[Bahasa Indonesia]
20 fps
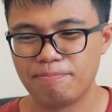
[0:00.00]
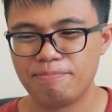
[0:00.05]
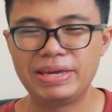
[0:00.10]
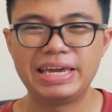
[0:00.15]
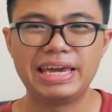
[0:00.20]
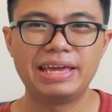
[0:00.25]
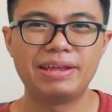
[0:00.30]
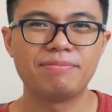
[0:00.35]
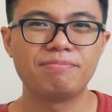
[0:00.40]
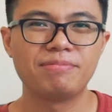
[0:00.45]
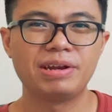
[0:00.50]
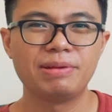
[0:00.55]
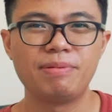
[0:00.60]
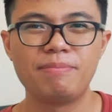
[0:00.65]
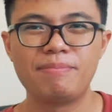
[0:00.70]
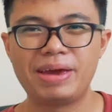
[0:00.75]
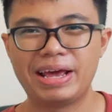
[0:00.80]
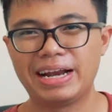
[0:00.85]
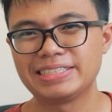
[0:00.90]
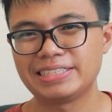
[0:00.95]
pingin
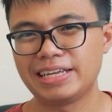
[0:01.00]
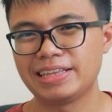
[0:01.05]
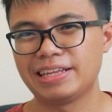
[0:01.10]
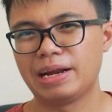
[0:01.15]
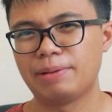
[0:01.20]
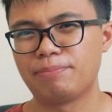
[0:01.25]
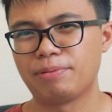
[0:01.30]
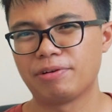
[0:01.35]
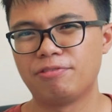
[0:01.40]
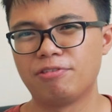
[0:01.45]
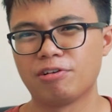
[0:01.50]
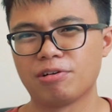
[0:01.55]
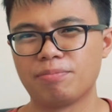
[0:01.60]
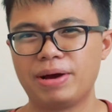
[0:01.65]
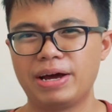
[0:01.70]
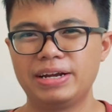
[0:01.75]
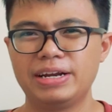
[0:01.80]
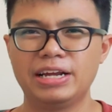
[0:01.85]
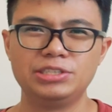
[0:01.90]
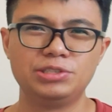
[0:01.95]
lebih balance antara
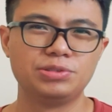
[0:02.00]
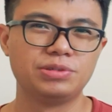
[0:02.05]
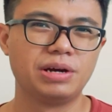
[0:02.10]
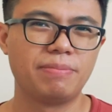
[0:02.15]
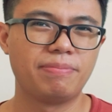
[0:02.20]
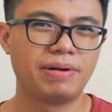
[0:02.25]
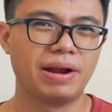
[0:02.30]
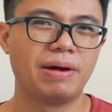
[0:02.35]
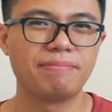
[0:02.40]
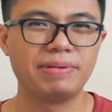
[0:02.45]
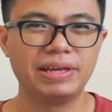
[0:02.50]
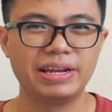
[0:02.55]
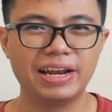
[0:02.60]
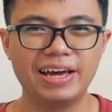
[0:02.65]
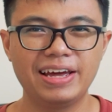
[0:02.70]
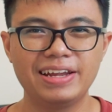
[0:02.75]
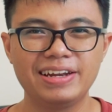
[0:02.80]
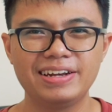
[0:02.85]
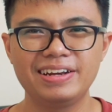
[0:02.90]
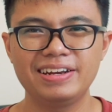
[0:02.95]
performa dan juga
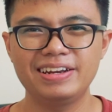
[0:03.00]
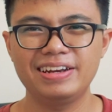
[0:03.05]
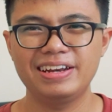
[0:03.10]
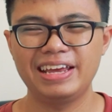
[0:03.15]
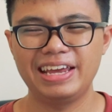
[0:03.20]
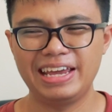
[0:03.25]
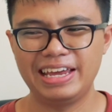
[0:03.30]
penampilan,